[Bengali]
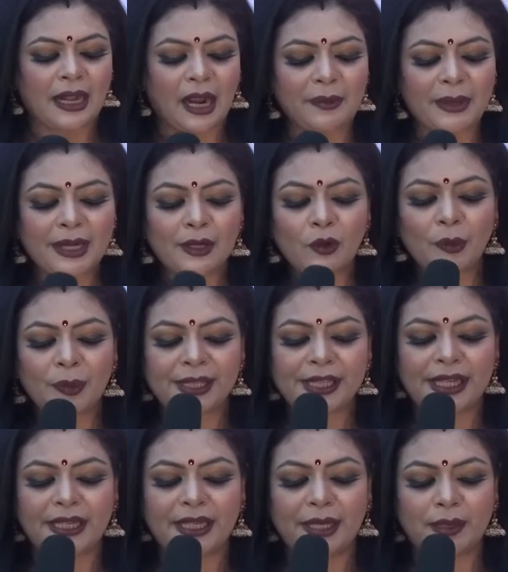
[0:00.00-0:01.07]
আমার
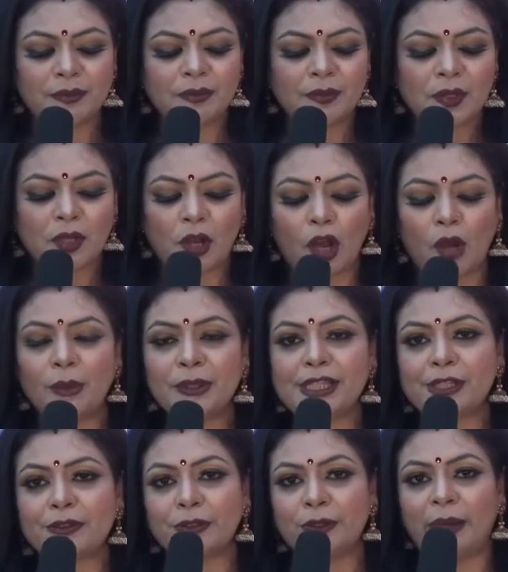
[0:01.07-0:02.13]
কবিতার নাম
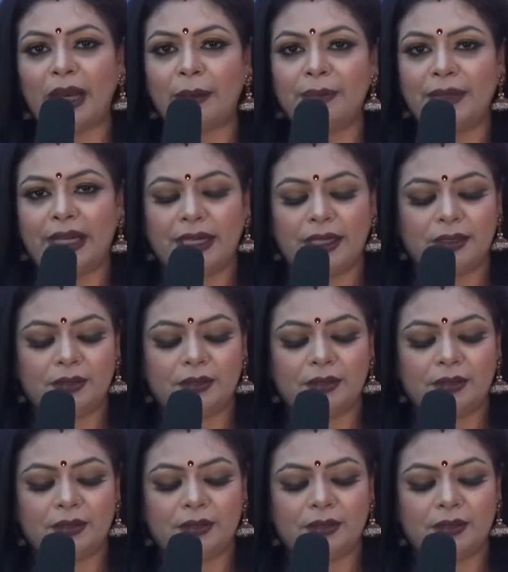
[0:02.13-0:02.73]
অবচেতন ভাবনা